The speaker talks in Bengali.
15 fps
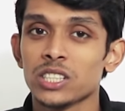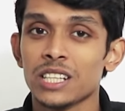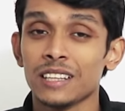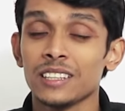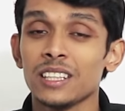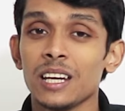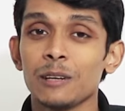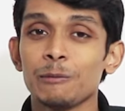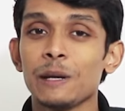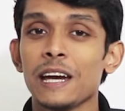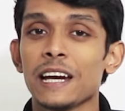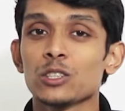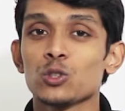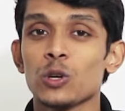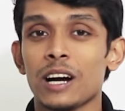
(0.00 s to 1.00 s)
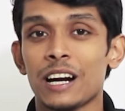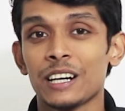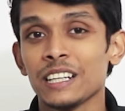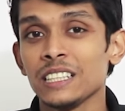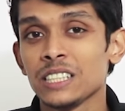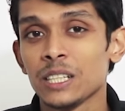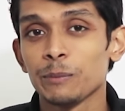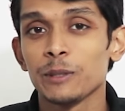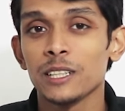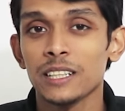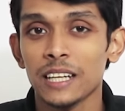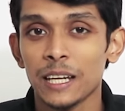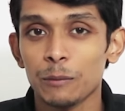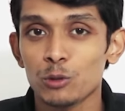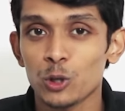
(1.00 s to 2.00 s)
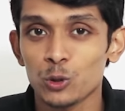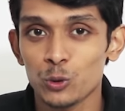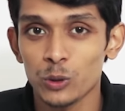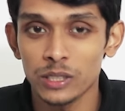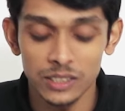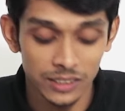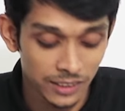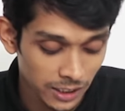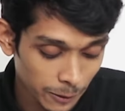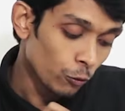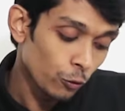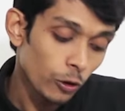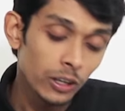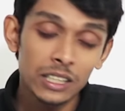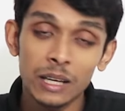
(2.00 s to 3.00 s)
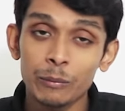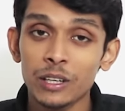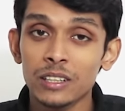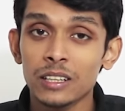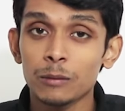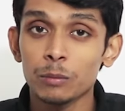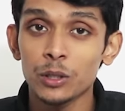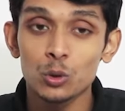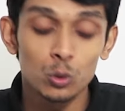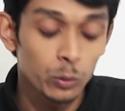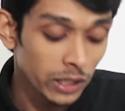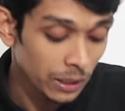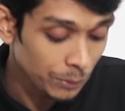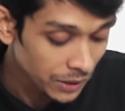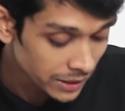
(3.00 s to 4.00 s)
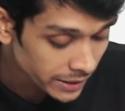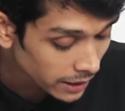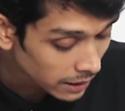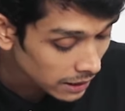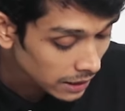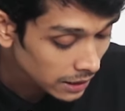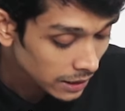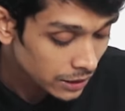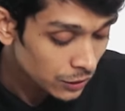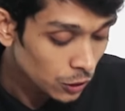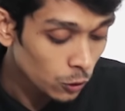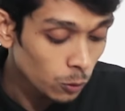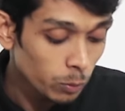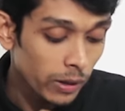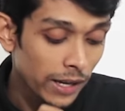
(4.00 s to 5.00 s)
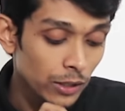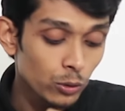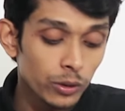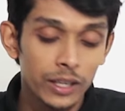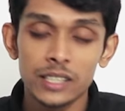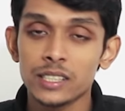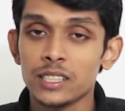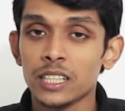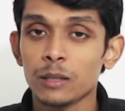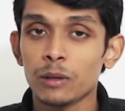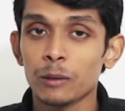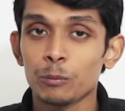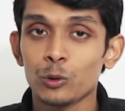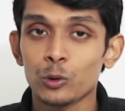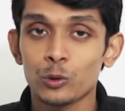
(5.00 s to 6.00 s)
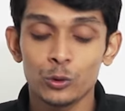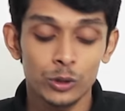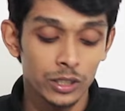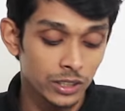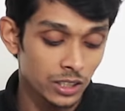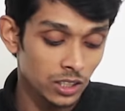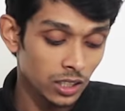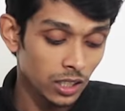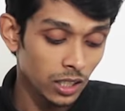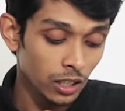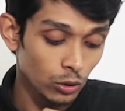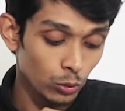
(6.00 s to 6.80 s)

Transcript: সাথে থাকবে একশো আঠাশ জিবির এমডোর টু এসএসডি ফ্রন্ট ক্যামেরা থাকবে টু মেগাপিক্সেলের এছাড়াও মাইক্রো এইচডিএমআই পোর্ট রয়েছে